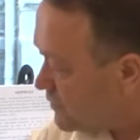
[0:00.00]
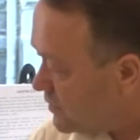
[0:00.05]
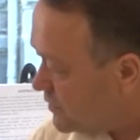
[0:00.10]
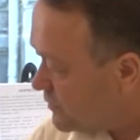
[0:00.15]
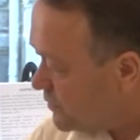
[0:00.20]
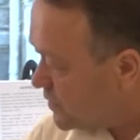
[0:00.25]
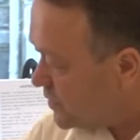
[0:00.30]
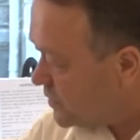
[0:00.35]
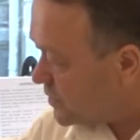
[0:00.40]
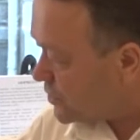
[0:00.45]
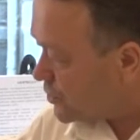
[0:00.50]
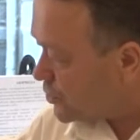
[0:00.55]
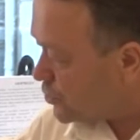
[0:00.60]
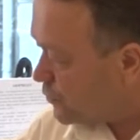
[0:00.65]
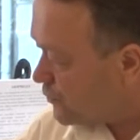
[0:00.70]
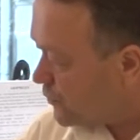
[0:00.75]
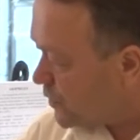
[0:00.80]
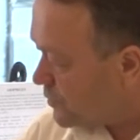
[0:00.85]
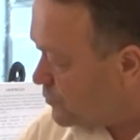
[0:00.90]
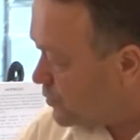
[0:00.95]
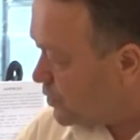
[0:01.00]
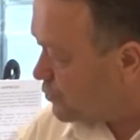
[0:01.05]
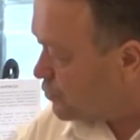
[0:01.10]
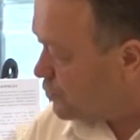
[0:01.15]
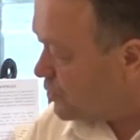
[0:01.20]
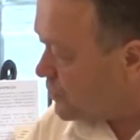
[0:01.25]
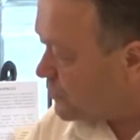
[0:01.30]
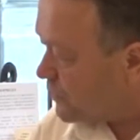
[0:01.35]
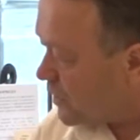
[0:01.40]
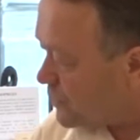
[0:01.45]
вы видите, что
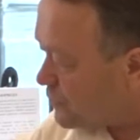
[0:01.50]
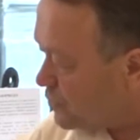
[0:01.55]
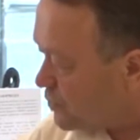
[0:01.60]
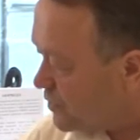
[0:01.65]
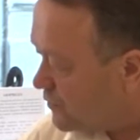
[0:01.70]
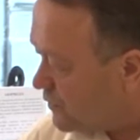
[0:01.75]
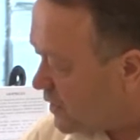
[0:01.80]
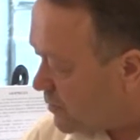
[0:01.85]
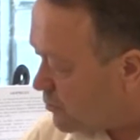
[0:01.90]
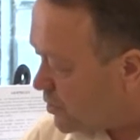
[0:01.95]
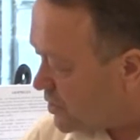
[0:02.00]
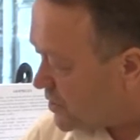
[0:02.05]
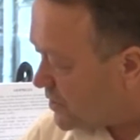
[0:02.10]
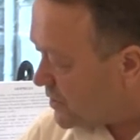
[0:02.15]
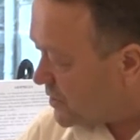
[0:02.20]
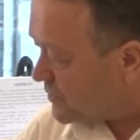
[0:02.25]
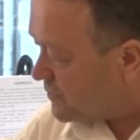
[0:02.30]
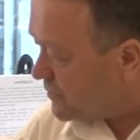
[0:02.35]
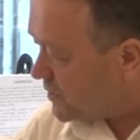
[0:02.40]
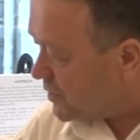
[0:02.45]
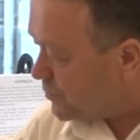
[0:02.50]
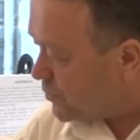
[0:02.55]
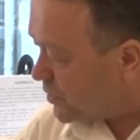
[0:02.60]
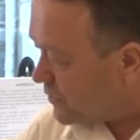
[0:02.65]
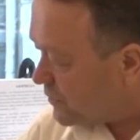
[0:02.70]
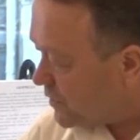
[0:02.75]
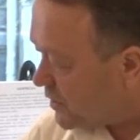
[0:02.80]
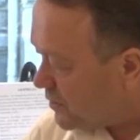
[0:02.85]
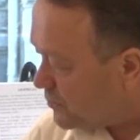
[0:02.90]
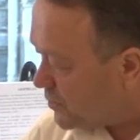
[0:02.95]
формирует вату два божественных
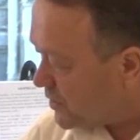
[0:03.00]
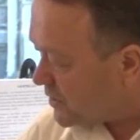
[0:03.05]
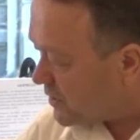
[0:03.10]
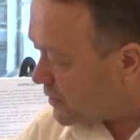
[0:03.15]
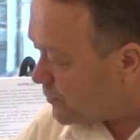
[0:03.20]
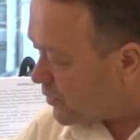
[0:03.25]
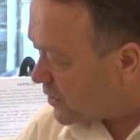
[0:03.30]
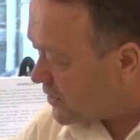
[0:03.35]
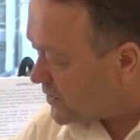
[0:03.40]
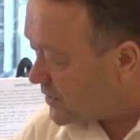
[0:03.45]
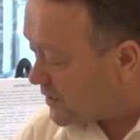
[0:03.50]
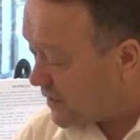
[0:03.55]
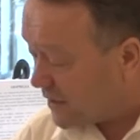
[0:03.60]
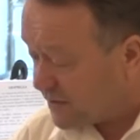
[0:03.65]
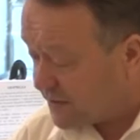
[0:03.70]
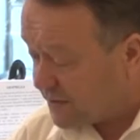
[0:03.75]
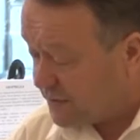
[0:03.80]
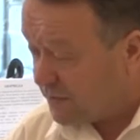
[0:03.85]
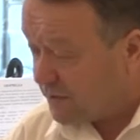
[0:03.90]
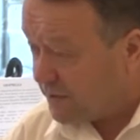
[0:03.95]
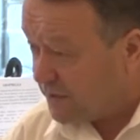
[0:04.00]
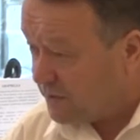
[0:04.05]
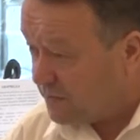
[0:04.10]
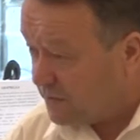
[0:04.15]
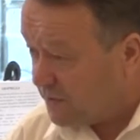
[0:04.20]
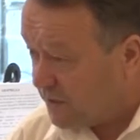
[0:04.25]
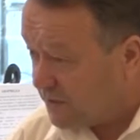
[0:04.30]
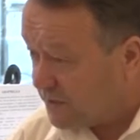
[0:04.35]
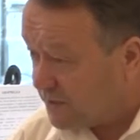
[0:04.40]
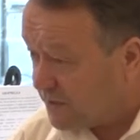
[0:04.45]
первоэлемента – пространство и
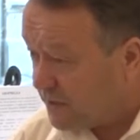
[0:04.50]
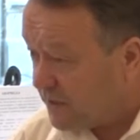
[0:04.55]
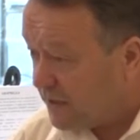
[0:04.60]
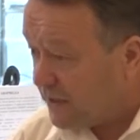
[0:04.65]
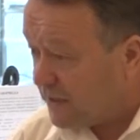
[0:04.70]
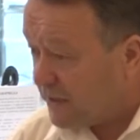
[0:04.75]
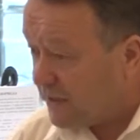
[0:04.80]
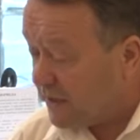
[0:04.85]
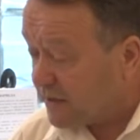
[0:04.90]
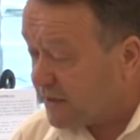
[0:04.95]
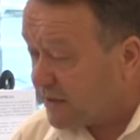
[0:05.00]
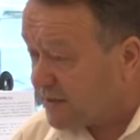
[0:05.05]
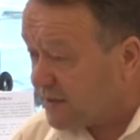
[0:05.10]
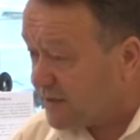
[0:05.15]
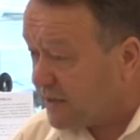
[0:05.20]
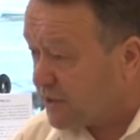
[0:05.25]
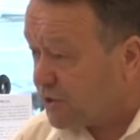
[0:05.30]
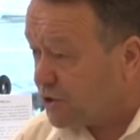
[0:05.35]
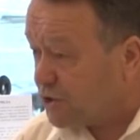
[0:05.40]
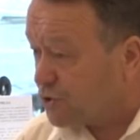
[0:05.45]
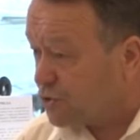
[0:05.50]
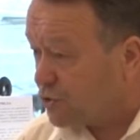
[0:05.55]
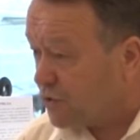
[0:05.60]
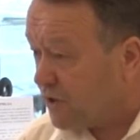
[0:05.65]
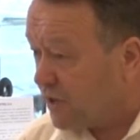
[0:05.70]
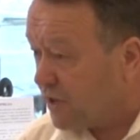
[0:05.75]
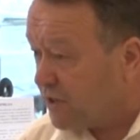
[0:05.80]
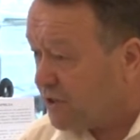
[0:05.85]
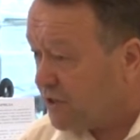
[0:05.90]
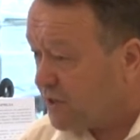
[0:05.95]
ветер. Это значит, что
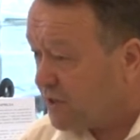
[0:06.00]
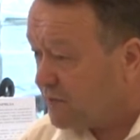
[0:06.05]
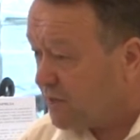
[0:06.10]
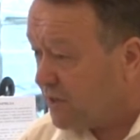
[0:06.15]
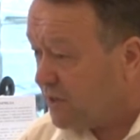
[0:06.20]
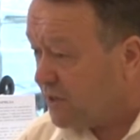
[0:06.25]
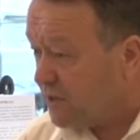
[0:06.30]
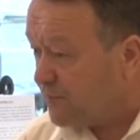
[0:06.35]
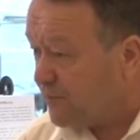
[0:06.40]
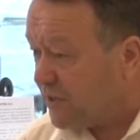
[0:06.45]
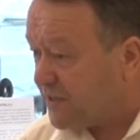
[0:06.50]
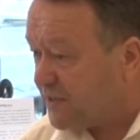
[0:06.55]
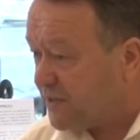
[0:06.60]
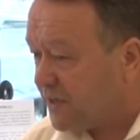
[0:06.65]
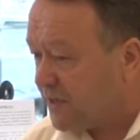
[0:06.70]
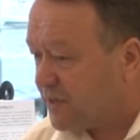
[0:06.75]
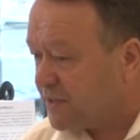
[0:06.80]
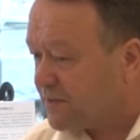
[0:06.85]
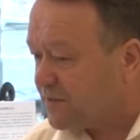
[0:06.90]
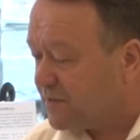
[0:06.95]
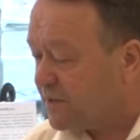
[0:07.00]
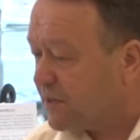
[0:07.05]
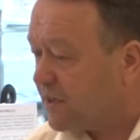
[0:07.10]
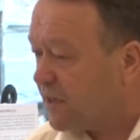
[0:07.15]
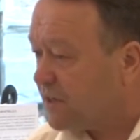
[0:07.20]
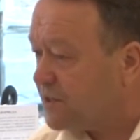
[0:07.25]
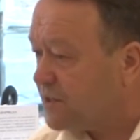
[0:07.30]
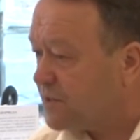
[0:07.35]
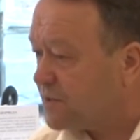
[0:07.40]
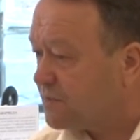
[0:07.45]
качество и пространство и
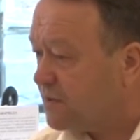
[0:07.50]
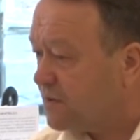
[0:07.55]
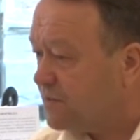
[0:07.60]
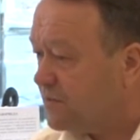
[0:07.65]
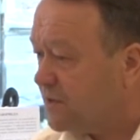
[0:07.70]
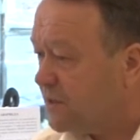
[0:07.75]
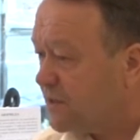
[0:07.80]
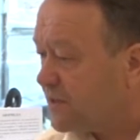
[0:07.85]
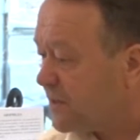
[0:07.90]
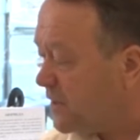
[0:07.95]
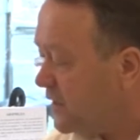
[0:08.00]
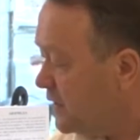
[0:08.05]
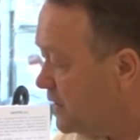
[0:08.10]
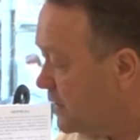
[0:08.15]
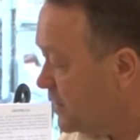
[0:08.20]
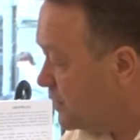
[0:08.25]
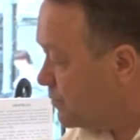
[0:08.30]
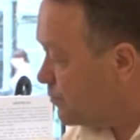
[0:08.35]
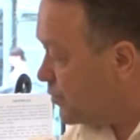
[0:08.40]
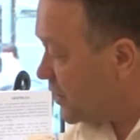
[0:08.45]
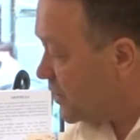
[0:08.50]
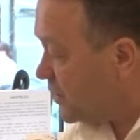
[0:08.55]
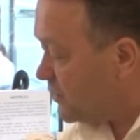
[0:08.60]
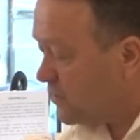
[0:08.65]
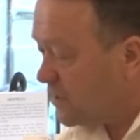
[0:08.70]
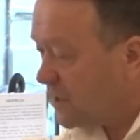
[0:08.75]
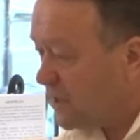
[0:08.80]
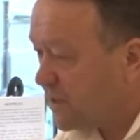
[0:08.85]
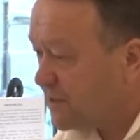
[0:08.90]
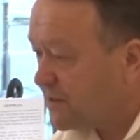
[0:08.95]
качество ветра
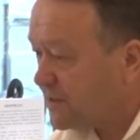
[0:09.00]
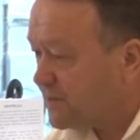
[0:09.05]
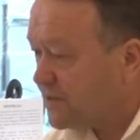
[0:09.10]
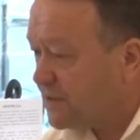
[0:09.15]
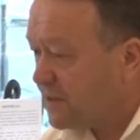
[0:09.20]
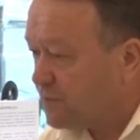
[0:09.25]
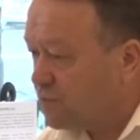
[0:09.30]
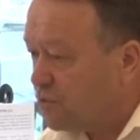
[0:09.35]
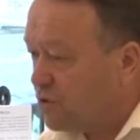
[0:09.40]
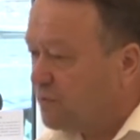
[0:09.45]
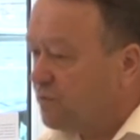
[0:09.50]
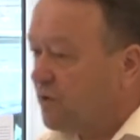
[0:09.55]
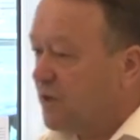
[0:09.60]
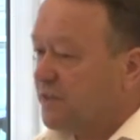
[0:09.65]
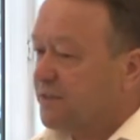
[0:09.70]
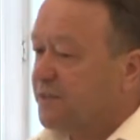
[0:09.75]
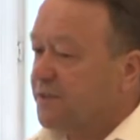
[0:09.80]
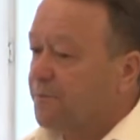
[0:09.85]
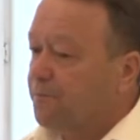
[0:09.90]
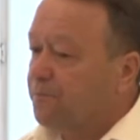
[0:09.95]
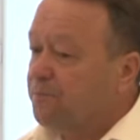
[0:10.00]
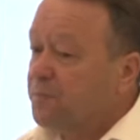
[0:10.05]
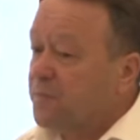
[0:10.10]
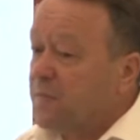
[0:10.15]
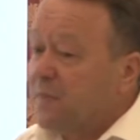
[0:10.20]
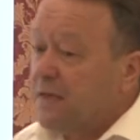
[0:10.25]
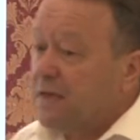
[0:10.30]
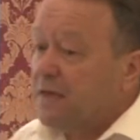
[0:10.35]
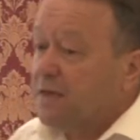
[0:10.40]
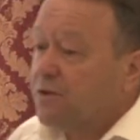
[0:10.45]
проявляется в самой вате.
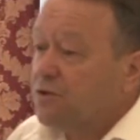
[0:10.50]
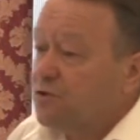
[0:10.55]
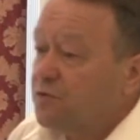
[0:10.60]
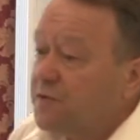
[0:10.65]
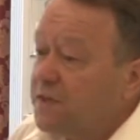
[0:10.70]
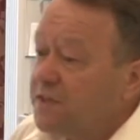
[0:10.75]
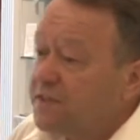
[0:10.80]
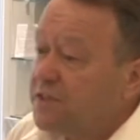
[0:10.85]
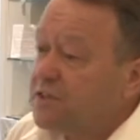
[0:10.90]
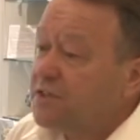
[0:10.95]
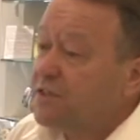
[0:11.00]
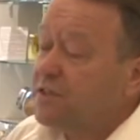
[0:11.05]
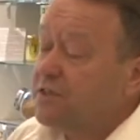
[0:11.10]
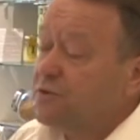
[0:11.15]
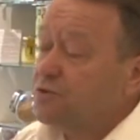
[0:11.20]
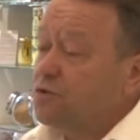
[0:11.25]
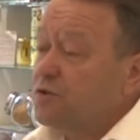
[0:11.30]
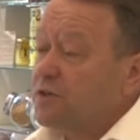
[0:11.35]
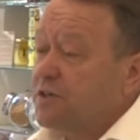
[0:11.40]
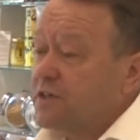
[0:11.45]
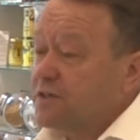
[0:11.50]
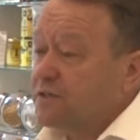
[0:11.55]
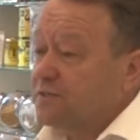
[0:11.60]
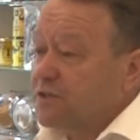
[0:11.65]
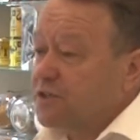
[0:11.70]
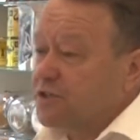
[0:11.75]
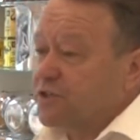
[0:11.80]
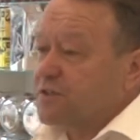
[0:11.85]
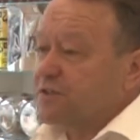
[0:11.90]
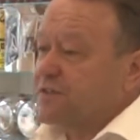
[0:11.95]
Но ветер же не только
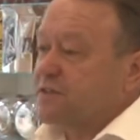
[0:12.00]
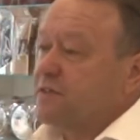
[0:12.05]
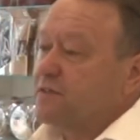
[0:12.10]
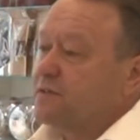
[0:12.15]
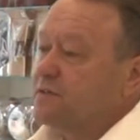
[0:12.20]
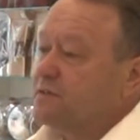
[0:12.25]
движется.